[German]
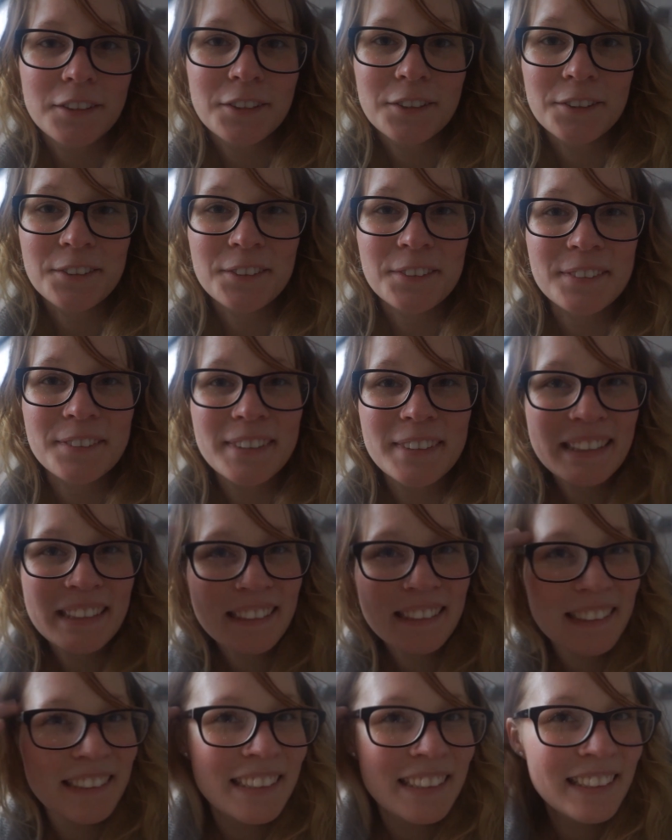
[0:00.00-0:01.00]
schön, oder?
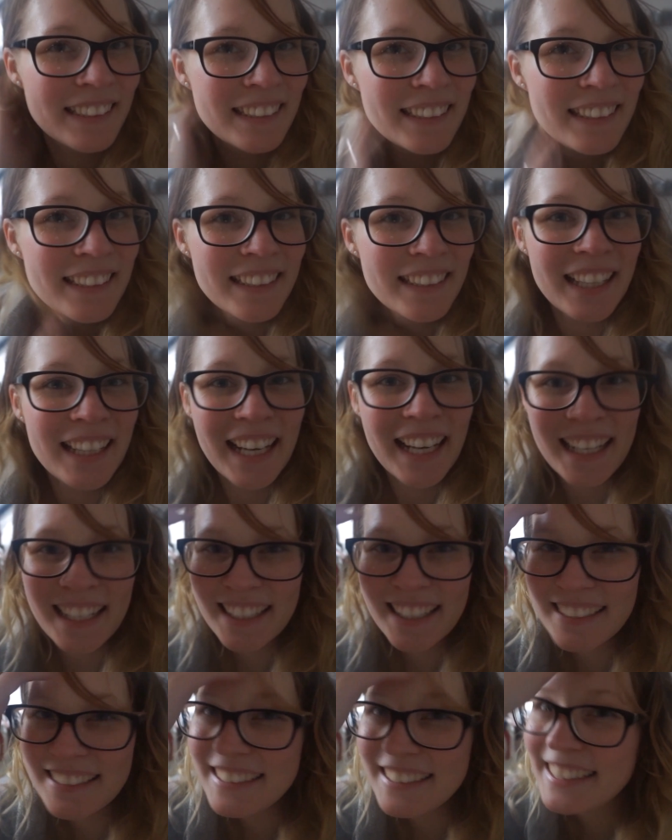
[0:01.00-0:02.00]

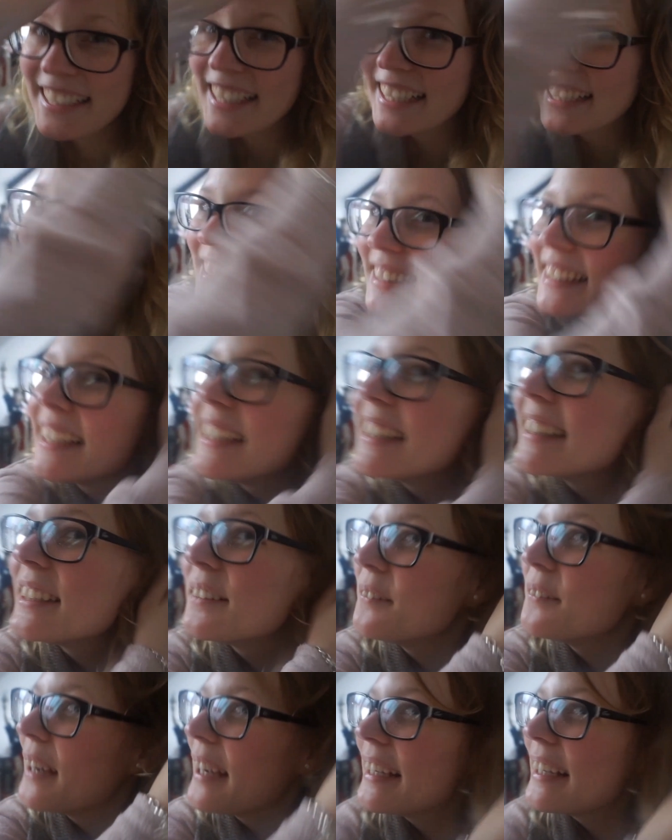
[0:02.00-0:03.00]
Klitschnass
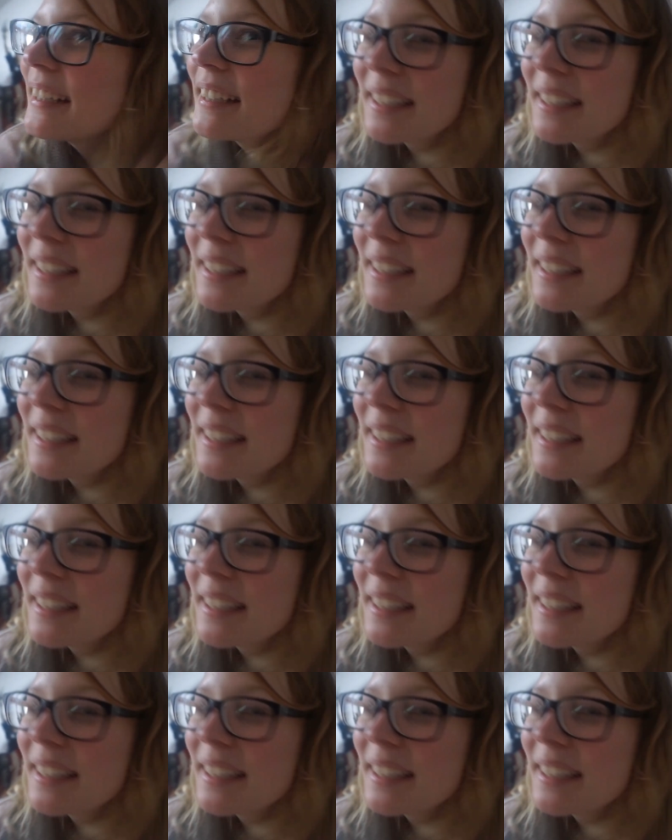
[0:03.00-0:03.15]
sind wir.